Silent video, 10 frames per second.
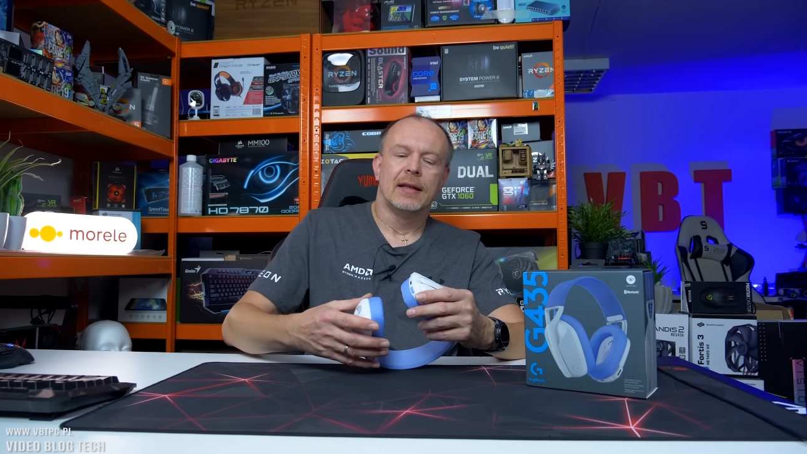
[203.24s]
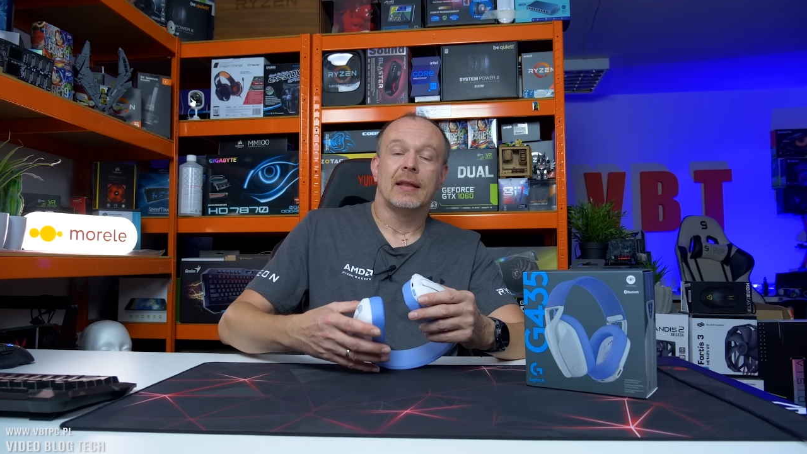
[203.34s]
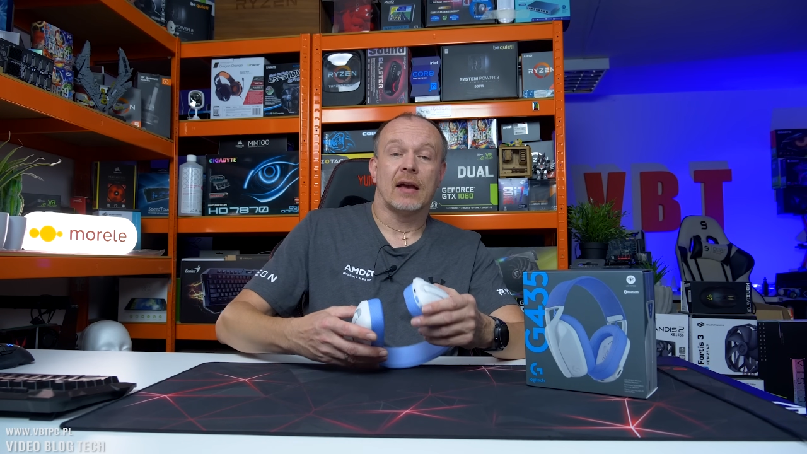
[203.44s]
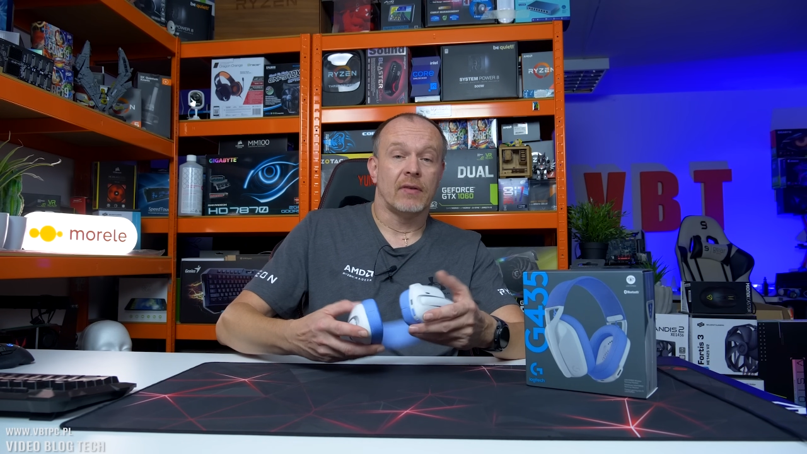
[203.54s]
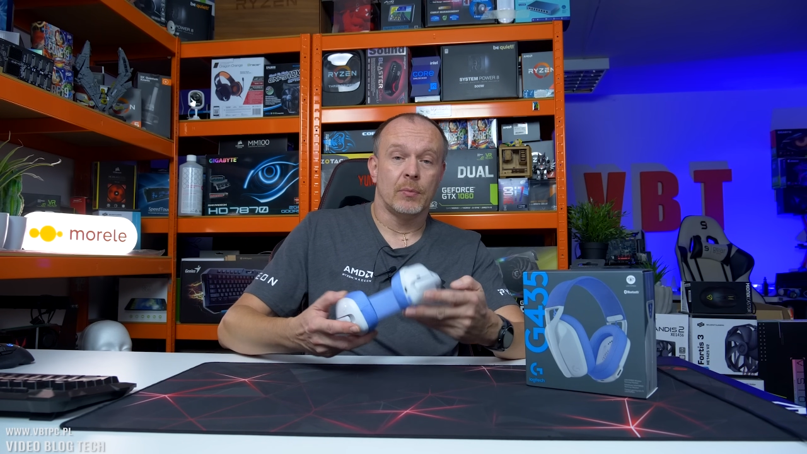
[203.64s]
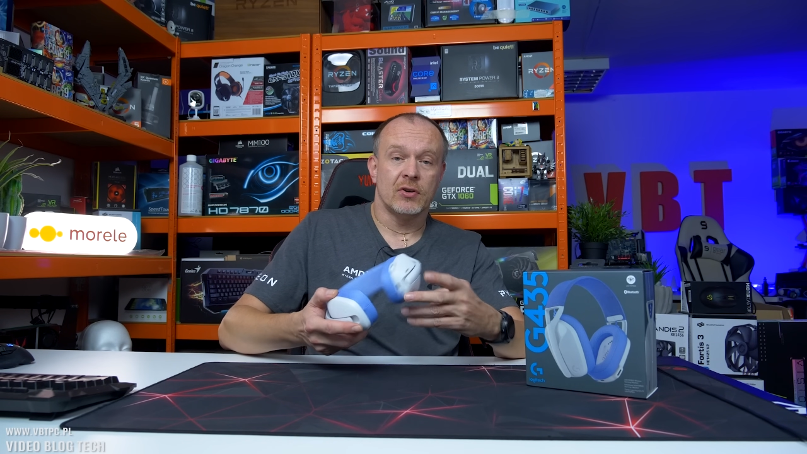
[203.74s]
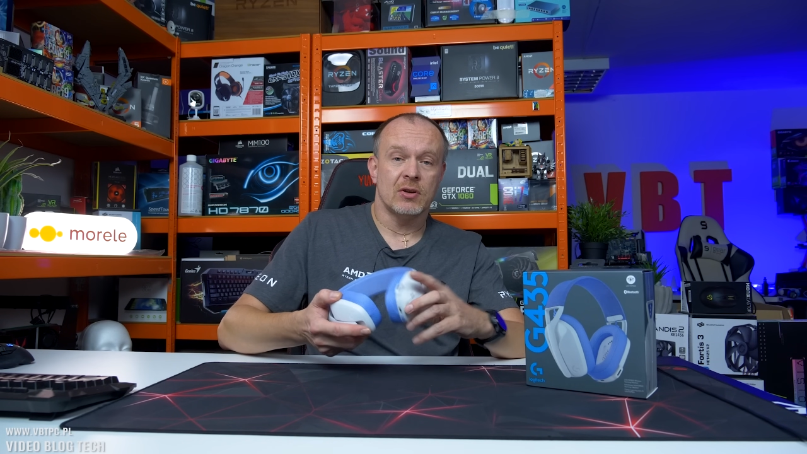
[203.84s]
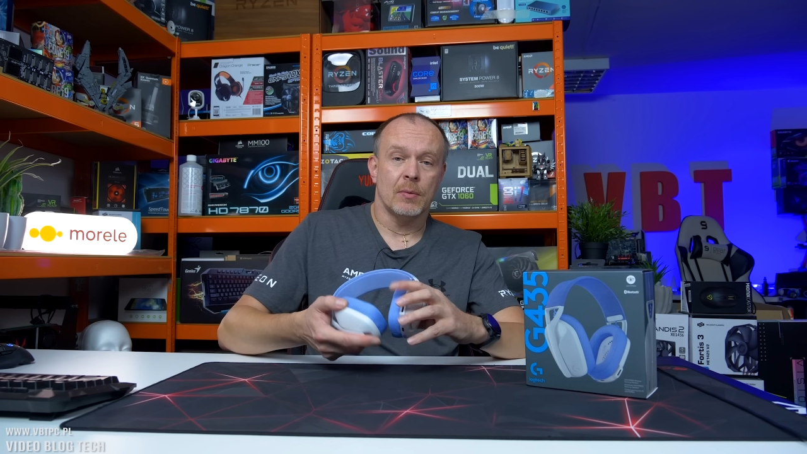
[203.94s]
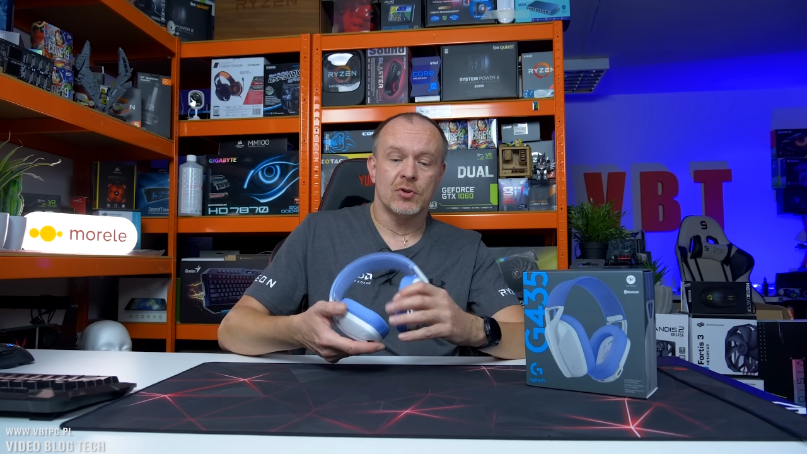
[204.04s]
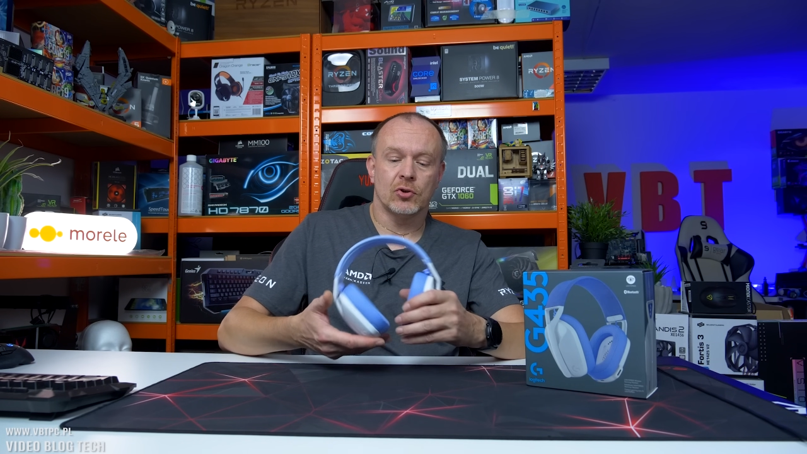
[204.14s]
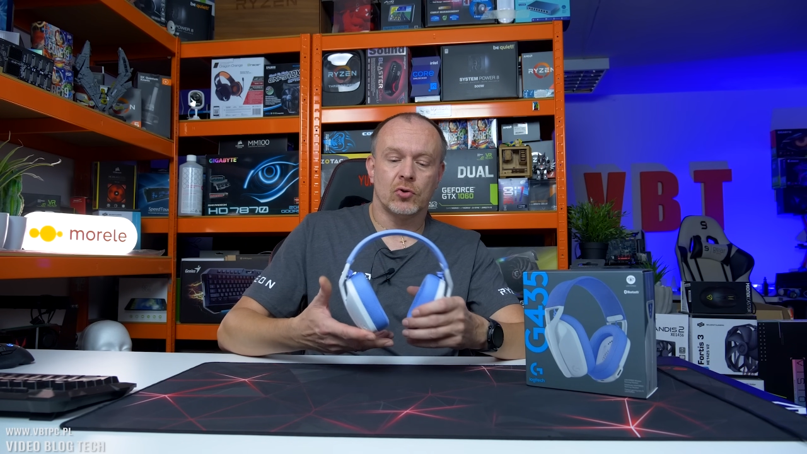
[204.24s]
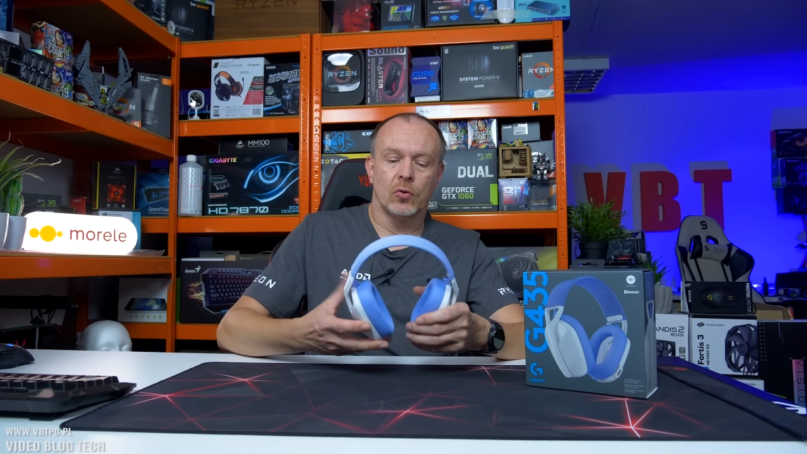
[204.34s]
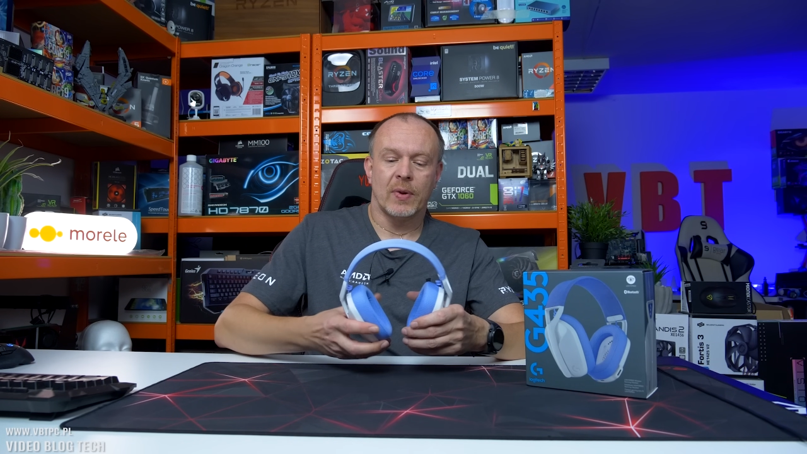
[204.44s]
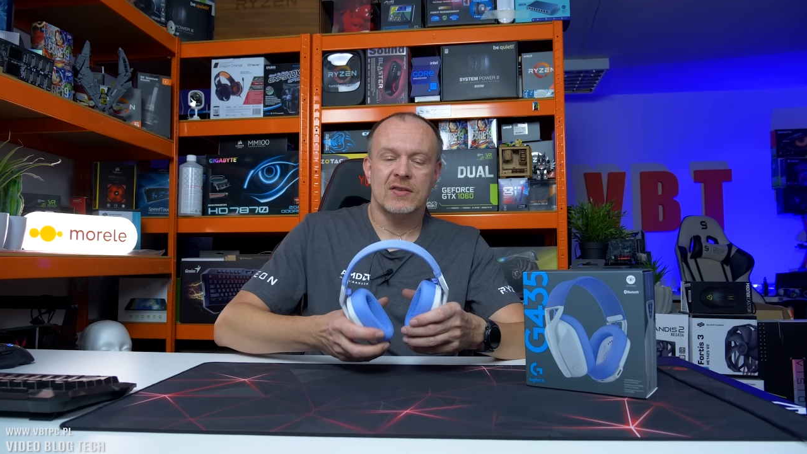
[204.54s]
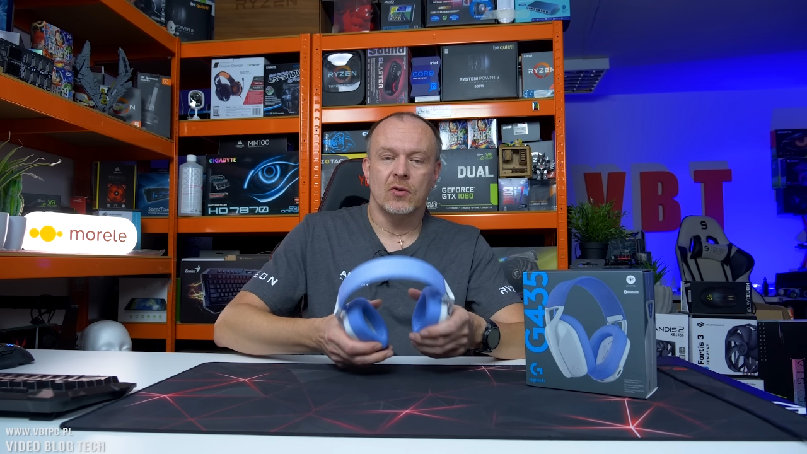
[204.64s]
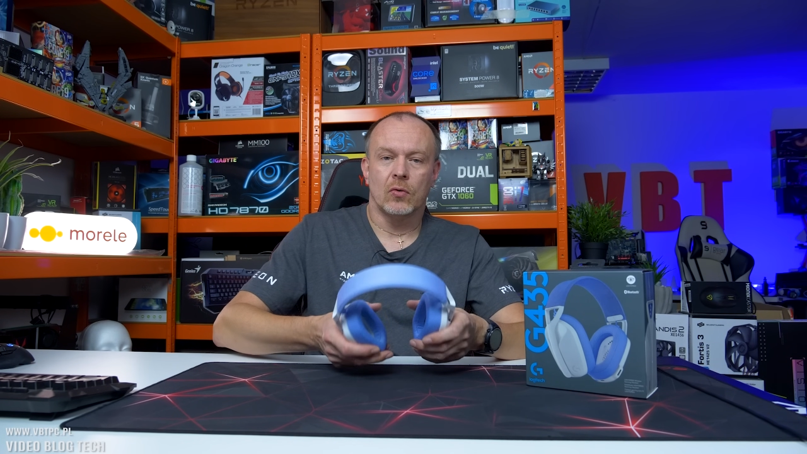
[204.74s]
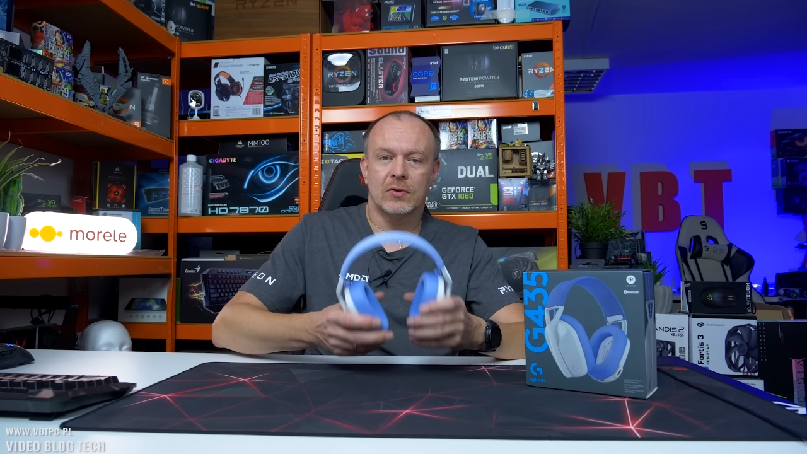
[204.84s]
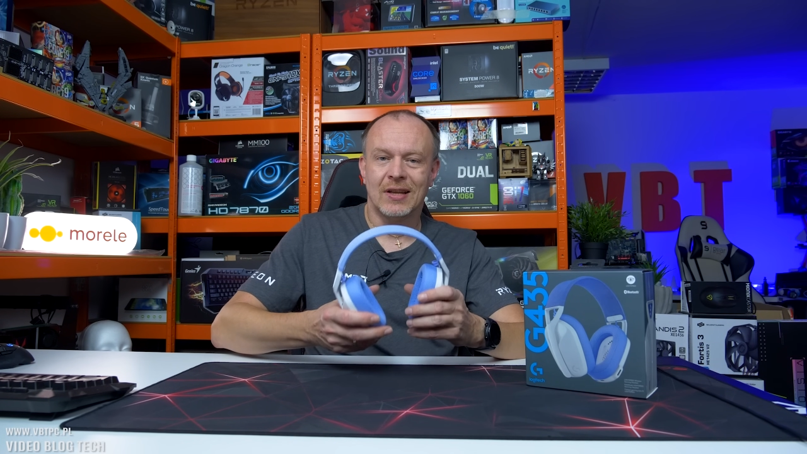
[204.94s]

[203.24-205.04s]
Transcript: tak jak Wam powiedziałem na początku, pracują